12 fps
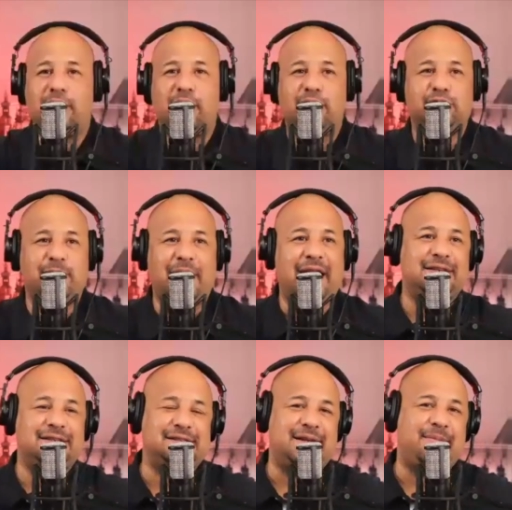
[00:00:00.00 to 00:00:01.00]
los
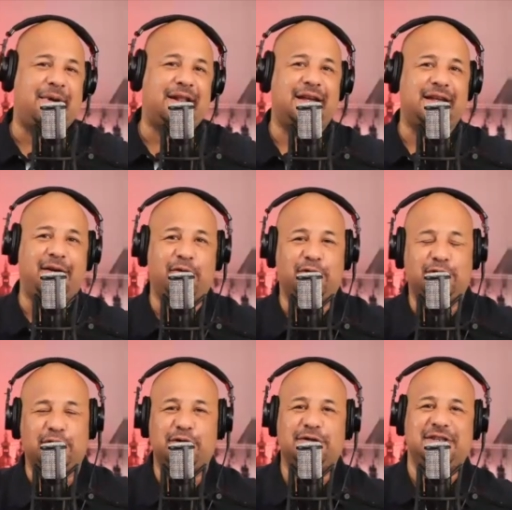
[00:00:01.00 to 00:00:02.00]
martes está Marta aquí con
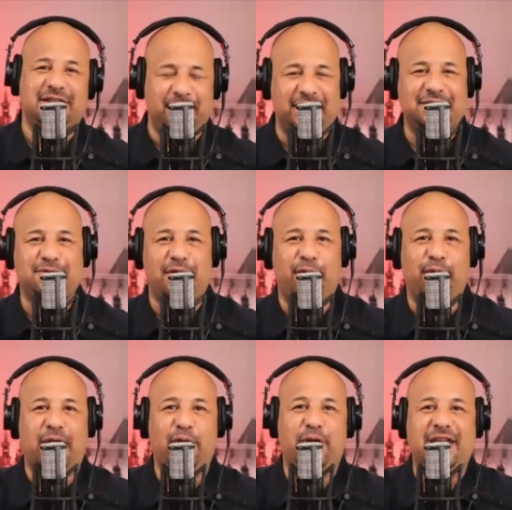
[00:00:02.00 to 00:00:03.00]
nosotros y también es
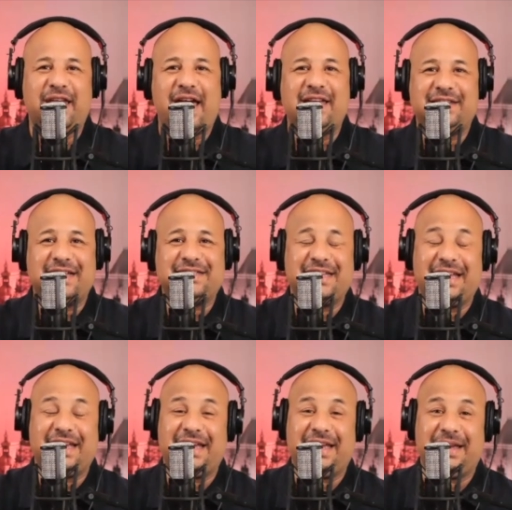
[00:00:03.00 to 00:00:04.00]
colaboradora ya desde hace
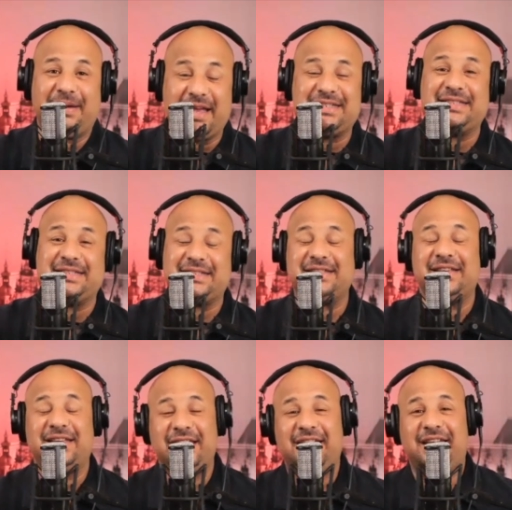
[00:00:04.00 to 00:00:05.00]
meses
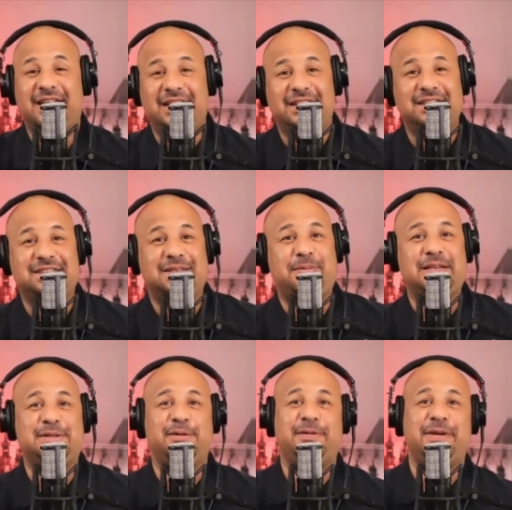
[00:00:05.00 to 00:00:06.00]
de este
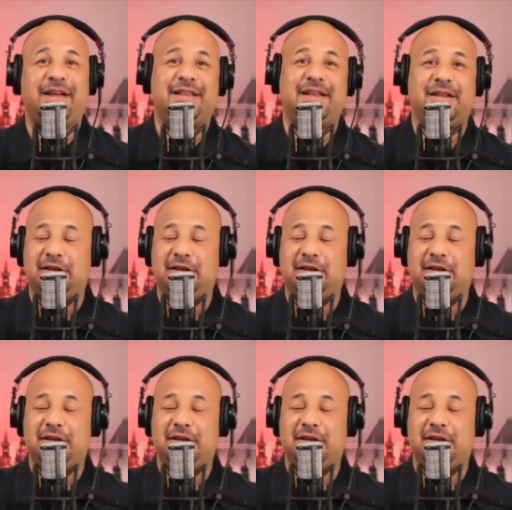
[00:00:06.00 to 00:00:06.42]
espacio, fíjate, si